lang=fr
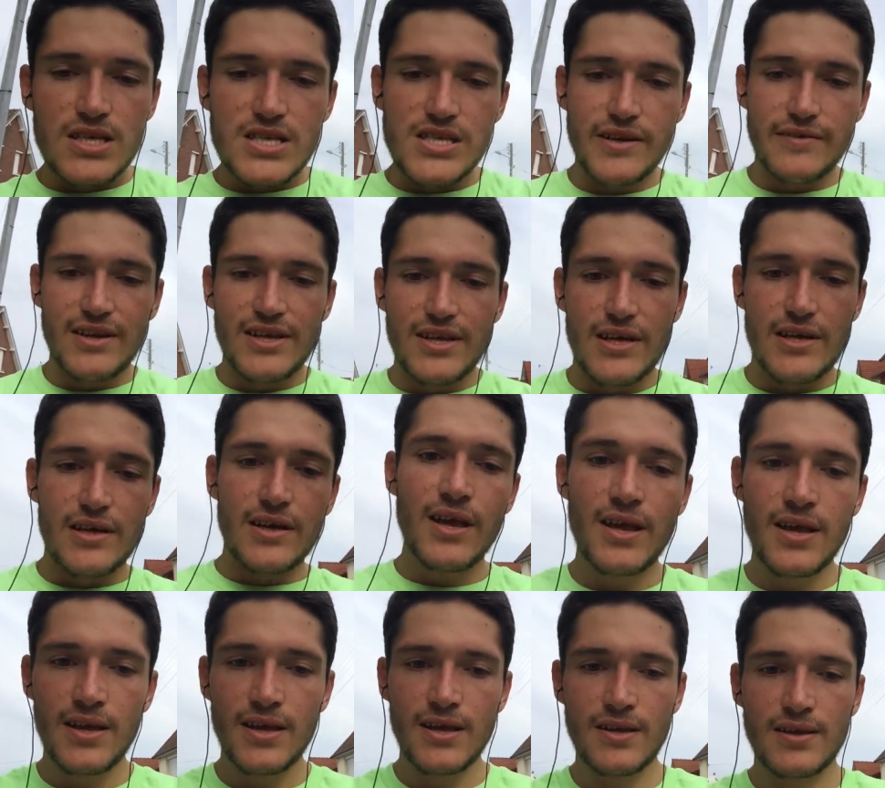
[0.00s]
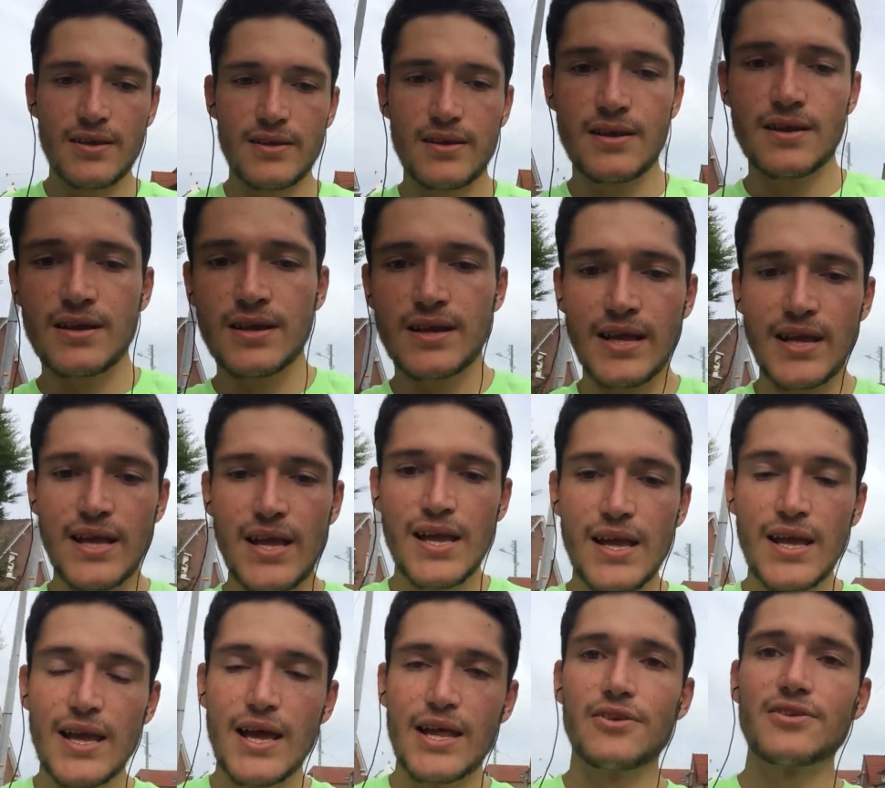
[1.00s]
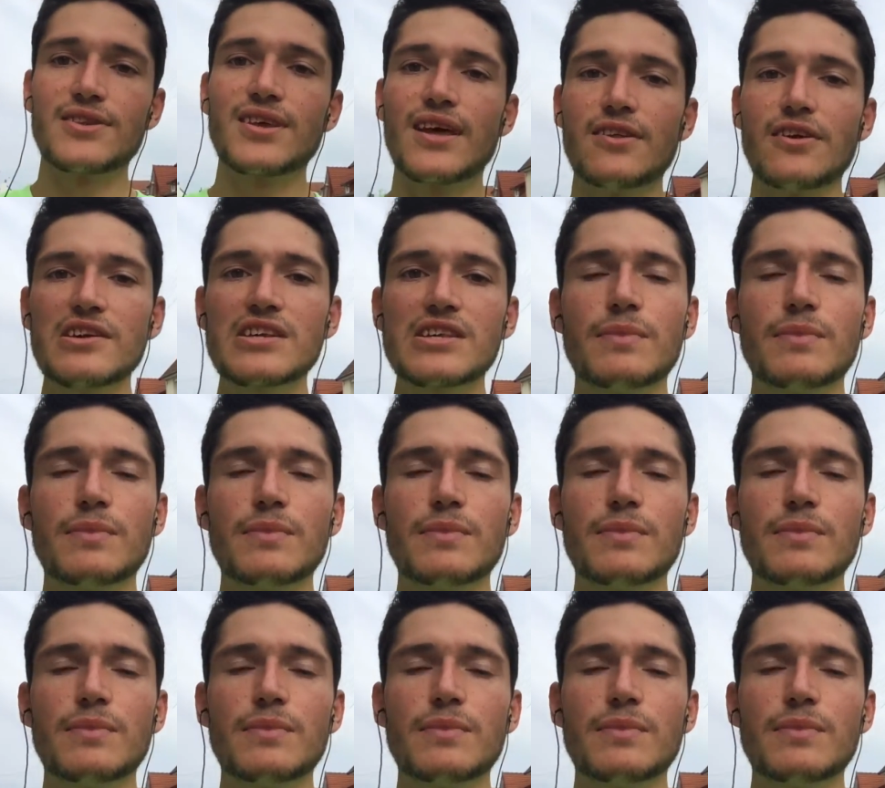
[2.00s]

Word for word: J'ai un entraîneur